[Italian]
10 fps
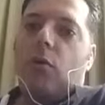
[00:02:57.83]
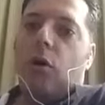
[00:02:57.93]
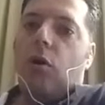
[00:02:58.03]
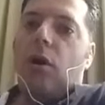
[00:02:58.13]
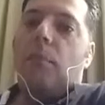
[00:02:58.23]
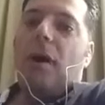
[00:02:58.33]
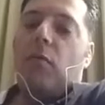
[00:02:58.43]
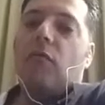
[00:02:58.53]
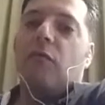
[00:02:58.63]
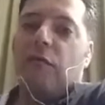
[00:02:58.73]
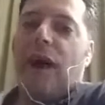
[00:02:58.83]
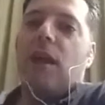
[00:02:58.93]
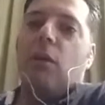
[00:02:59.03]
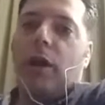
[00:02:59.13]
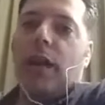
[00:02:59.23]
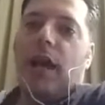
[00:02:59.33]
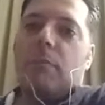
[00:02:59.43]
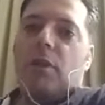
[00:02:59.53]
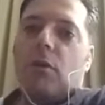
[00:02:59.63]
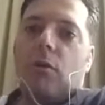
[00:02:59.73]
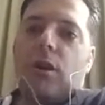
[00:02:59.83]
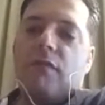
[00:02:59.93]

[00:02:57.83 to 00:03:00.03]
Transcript: un gol per un fallo che l'arbitro